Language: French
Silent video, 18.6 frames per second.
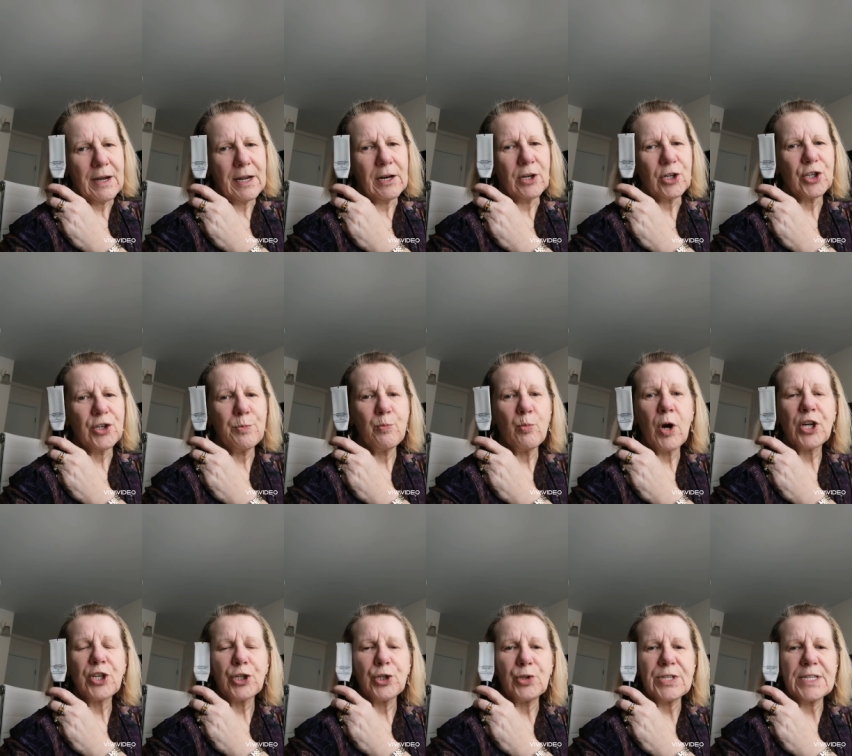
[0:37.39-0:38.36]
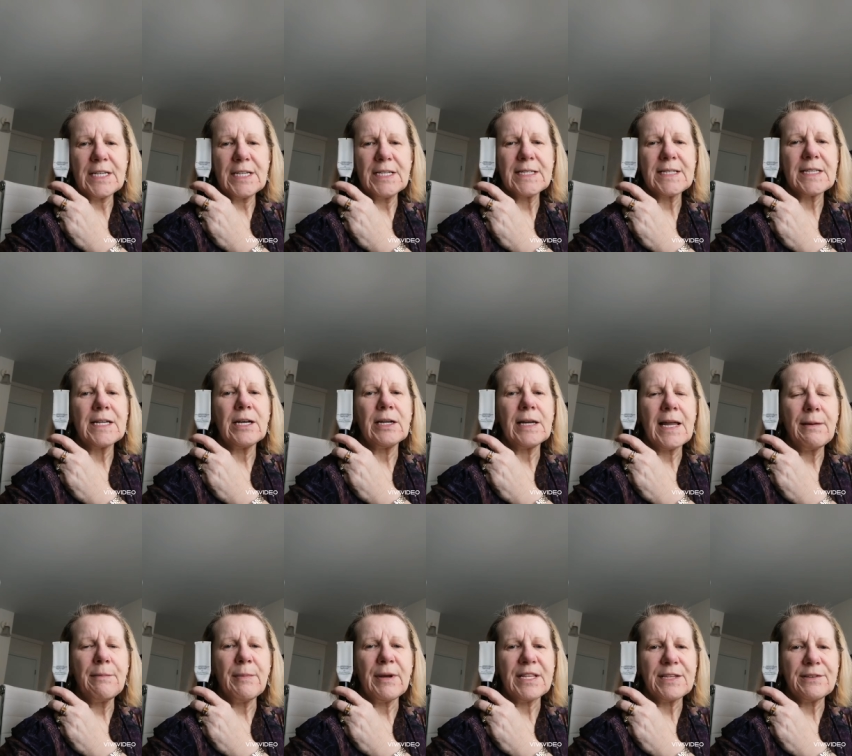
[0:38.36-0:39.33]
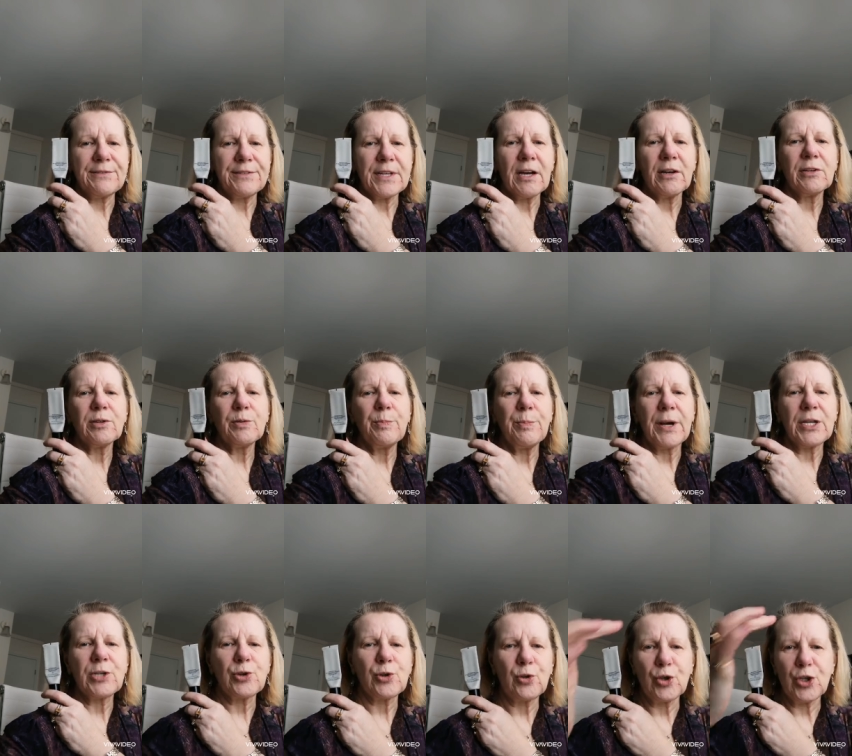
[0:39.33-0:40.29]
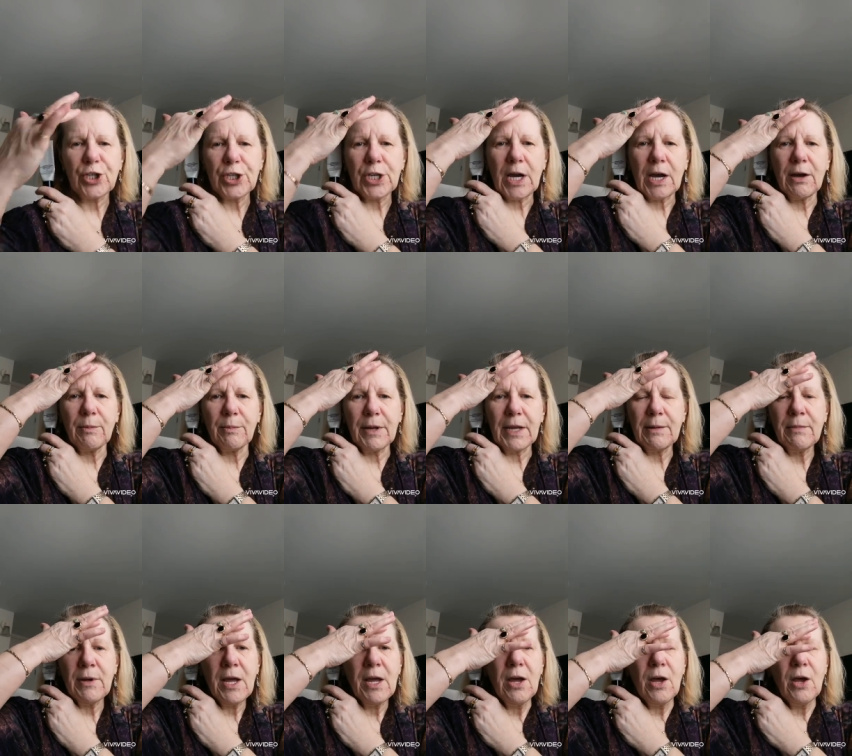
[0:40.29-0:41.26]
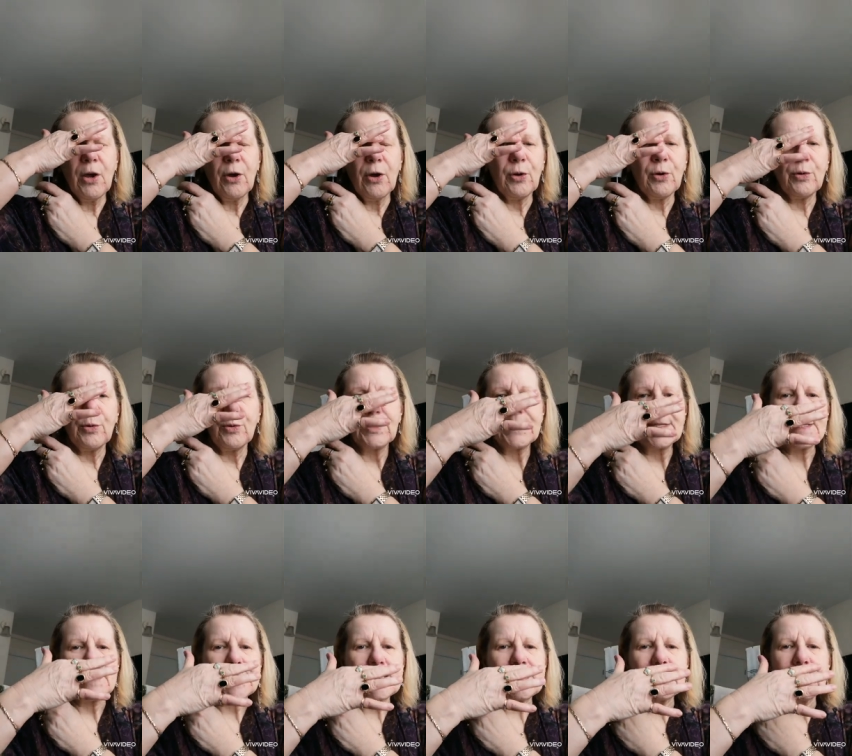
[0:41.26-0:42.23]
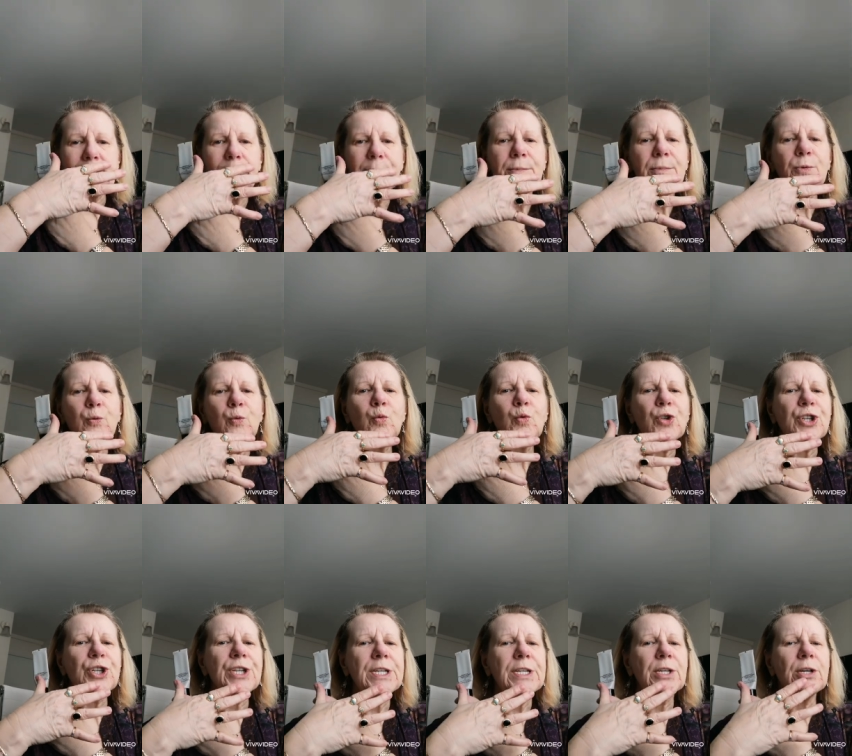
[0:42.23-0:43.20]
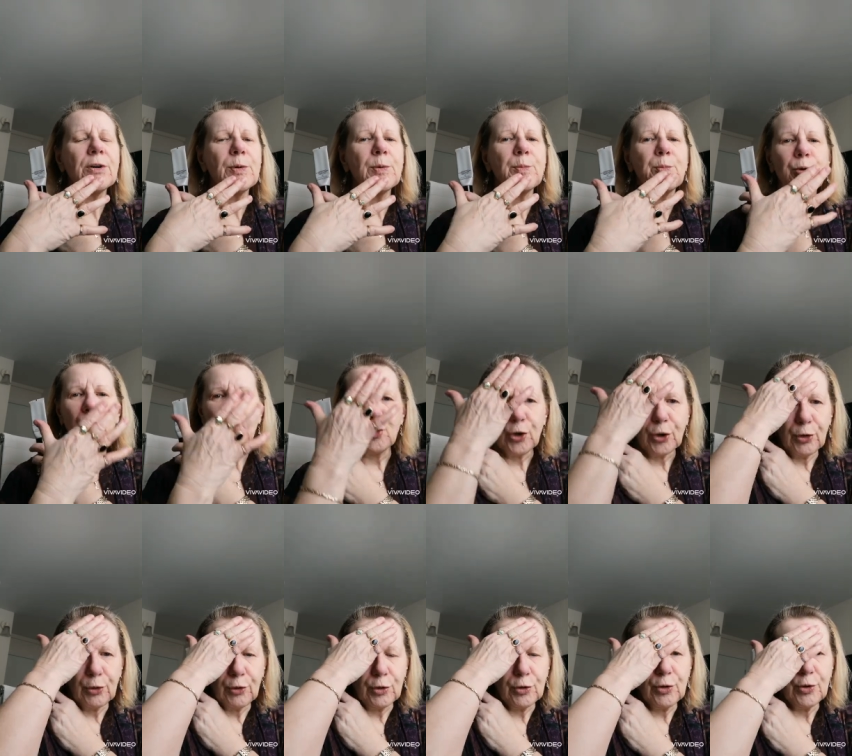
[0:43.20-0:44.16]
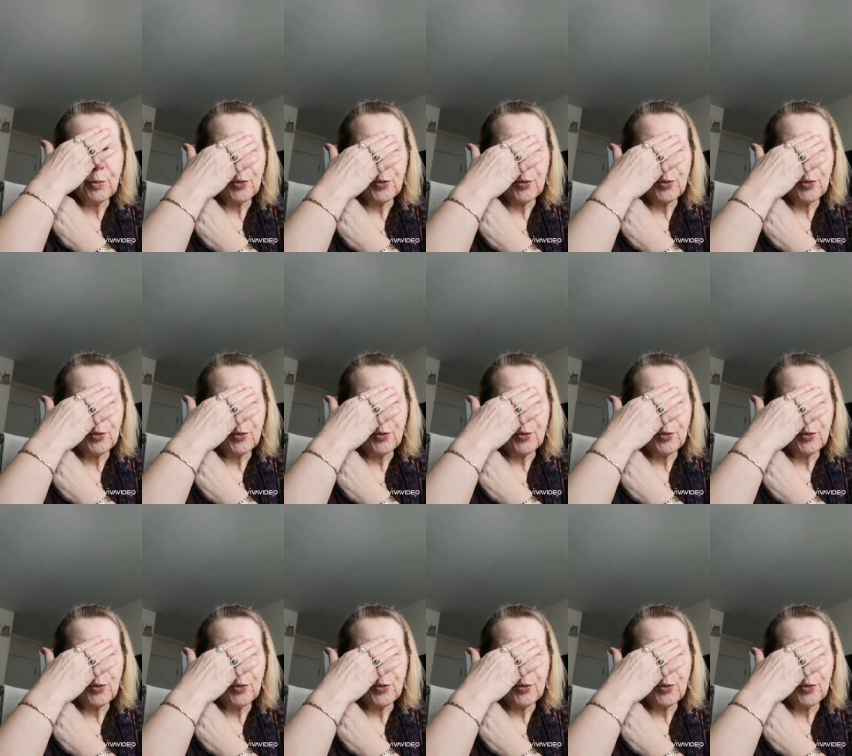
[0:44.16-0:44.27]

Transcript: Alors, moi, j'utilise la matifiante parce que j'ai quand même un système où j'ai un peu de,